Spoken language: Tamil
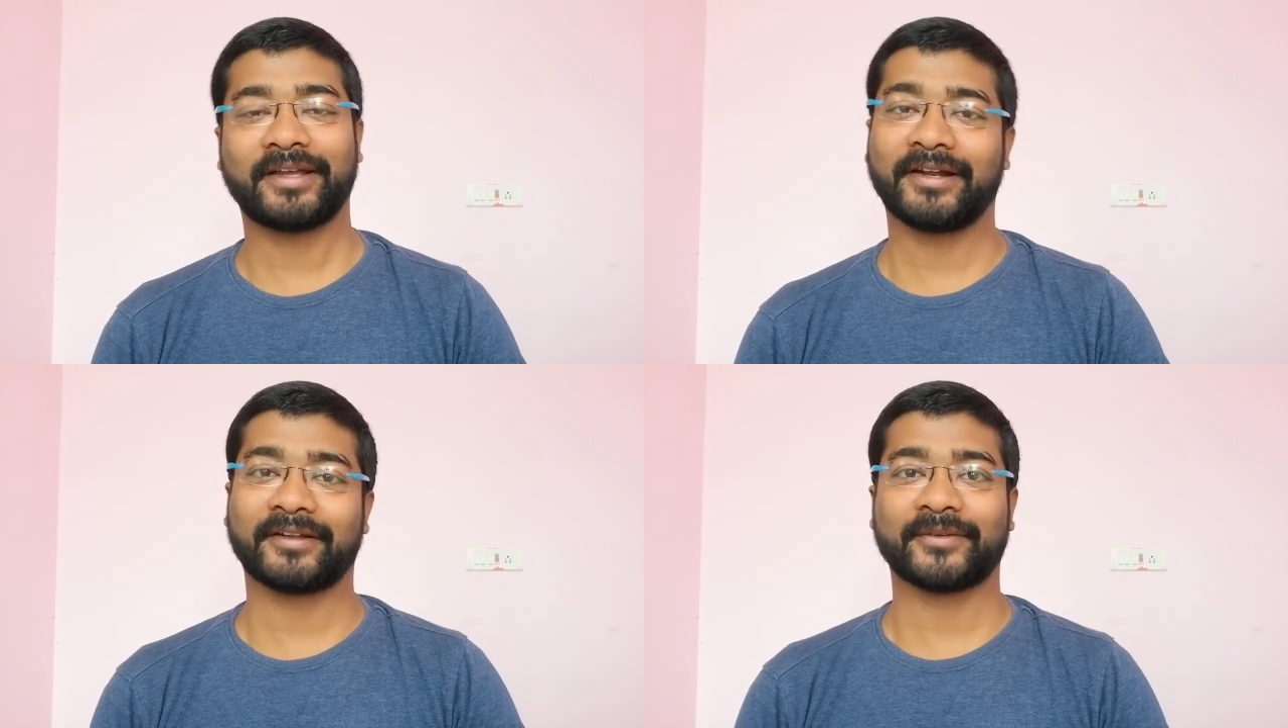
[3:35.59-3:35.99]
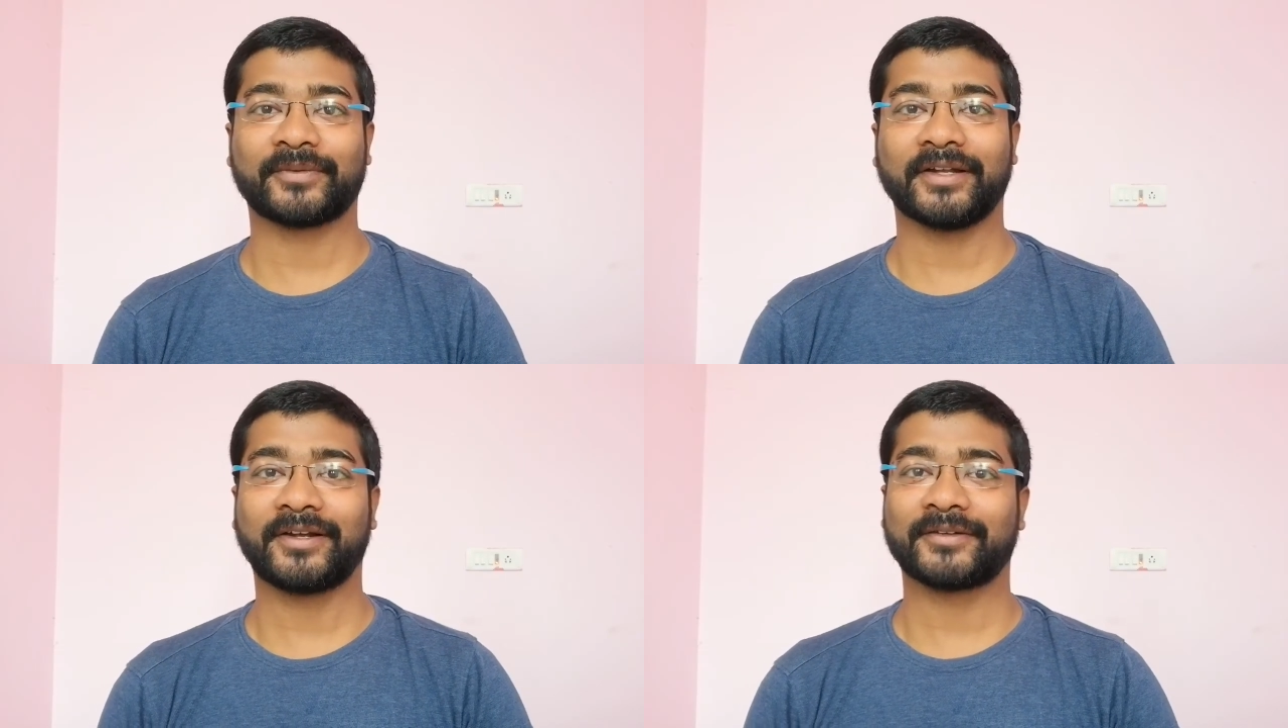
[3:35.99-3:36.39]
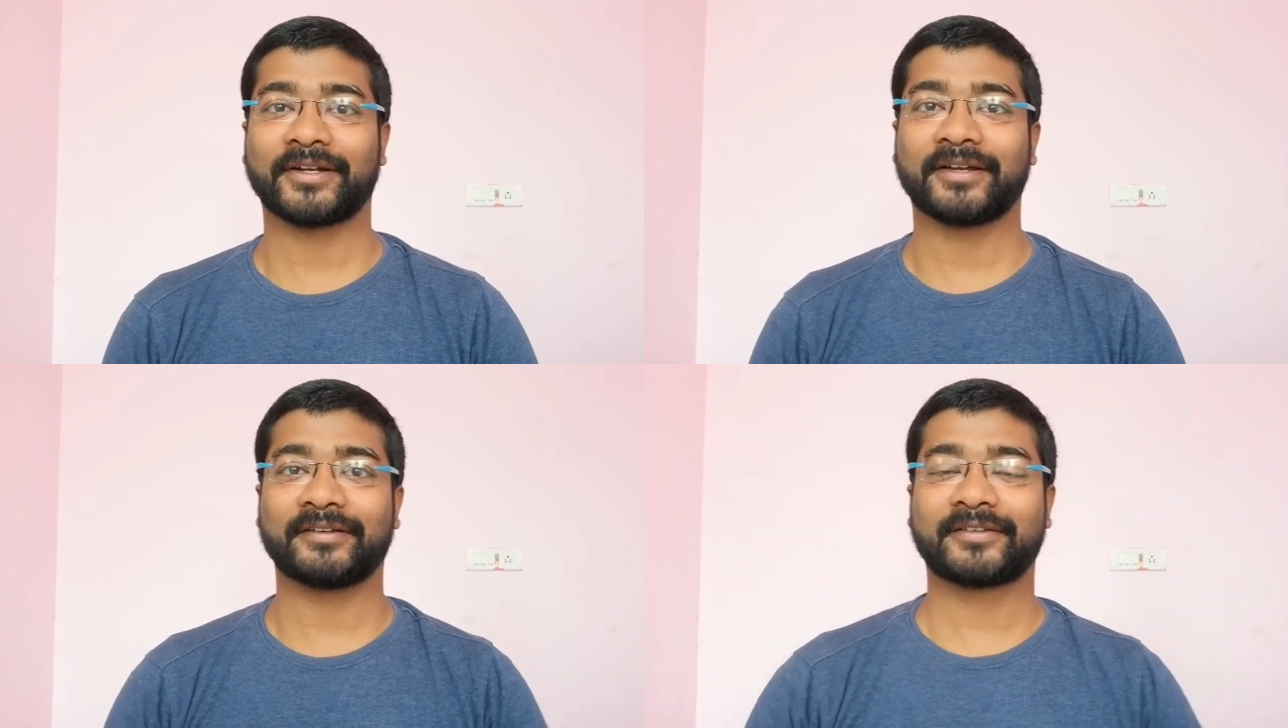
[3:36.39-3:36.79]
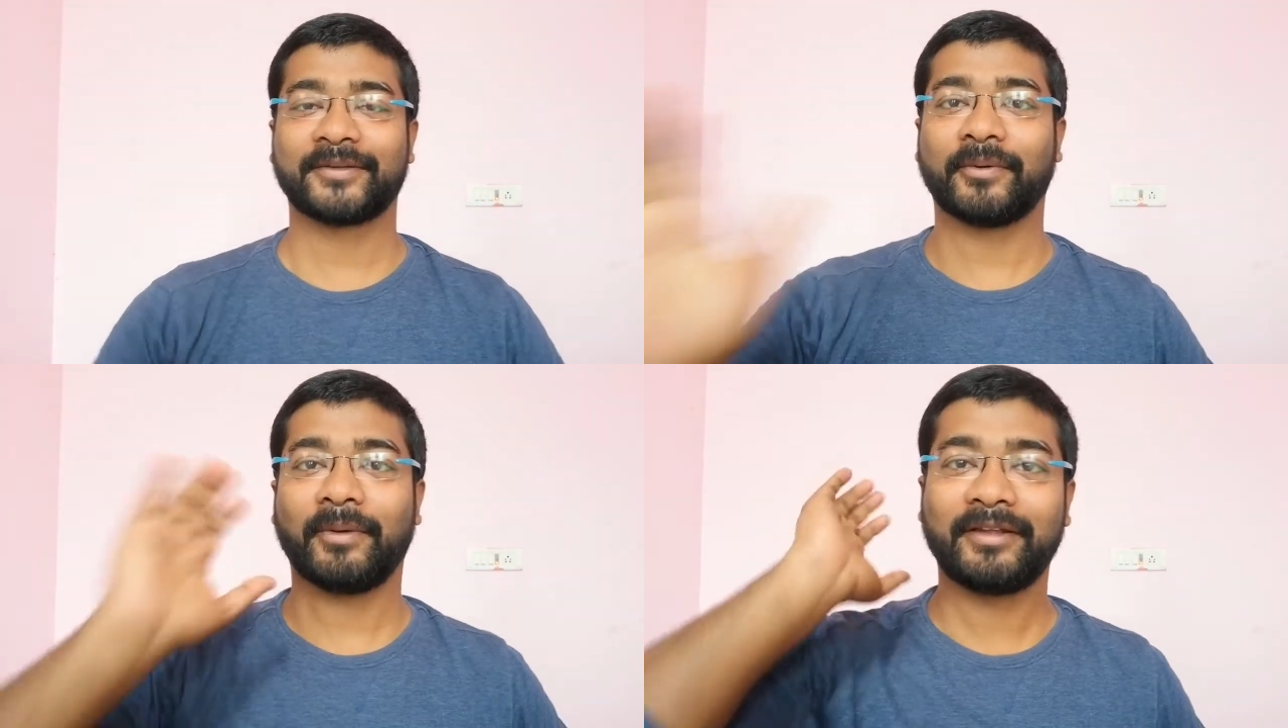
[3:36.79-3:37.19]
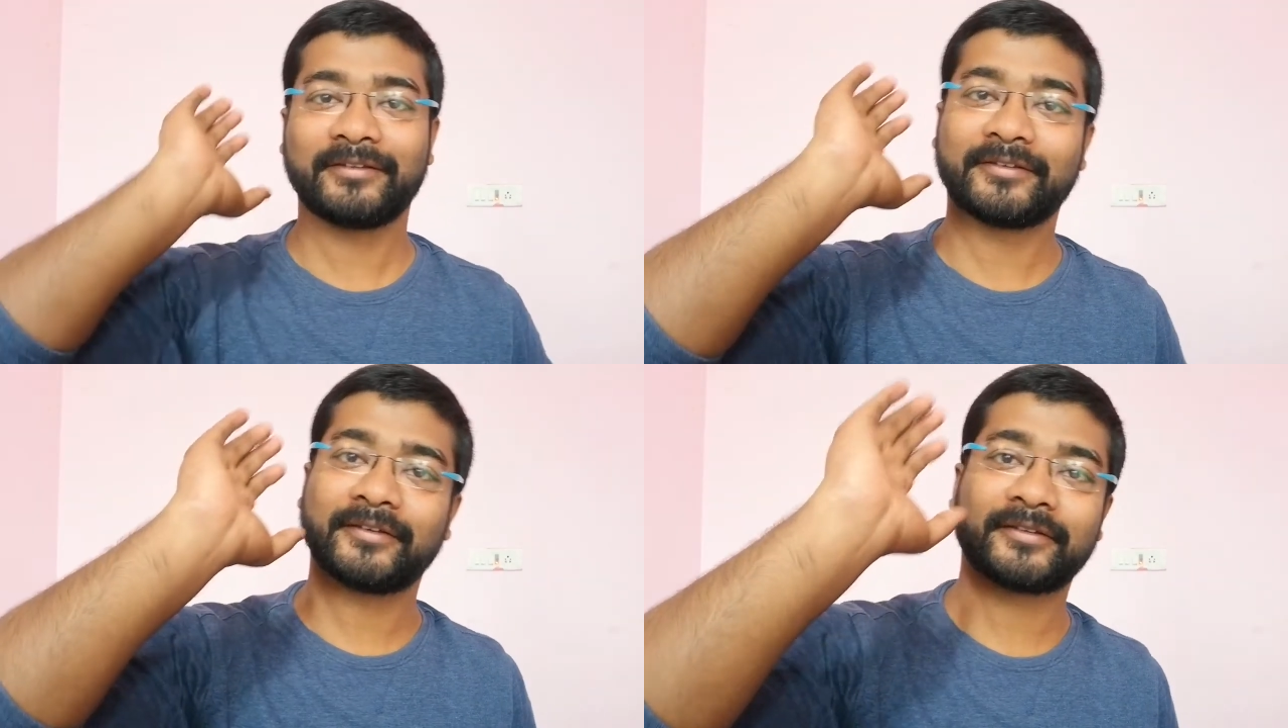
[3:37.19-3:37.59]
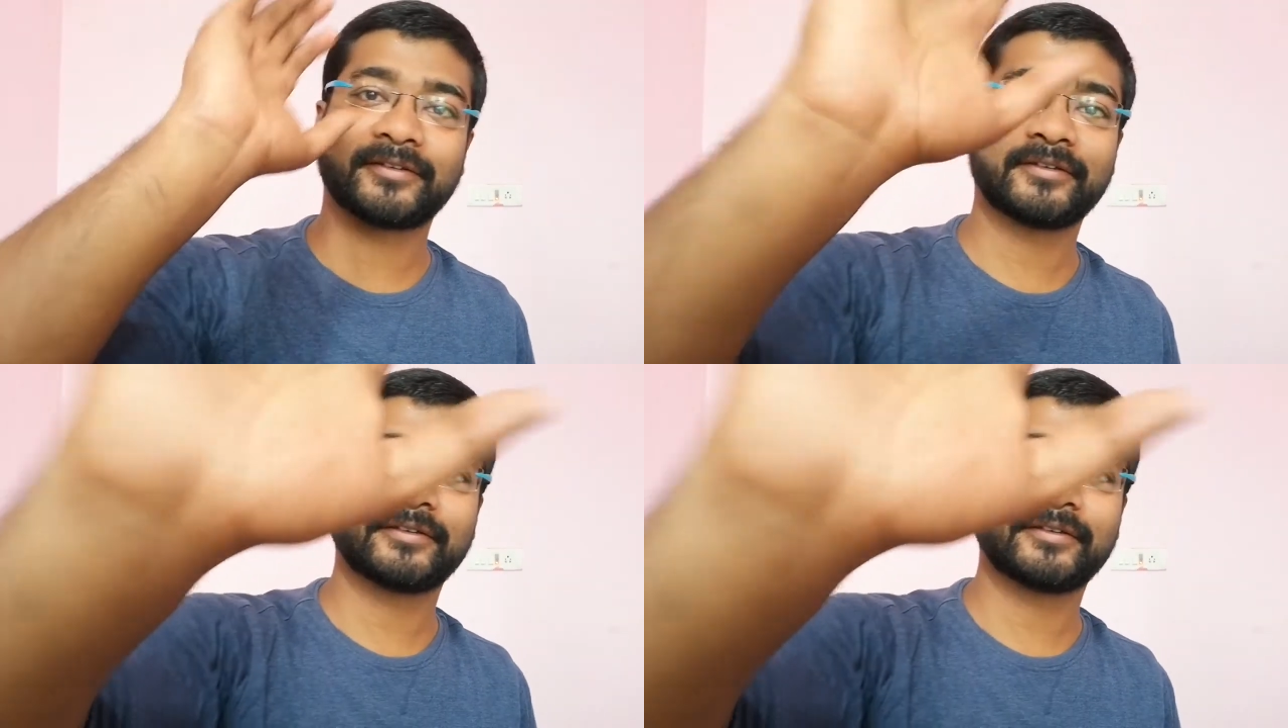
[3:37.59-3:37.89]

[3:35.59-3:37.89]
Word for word: கீழே டிஸ்கிரிப்ஷனில் கொடுத்துருக்கேன் சி பாய்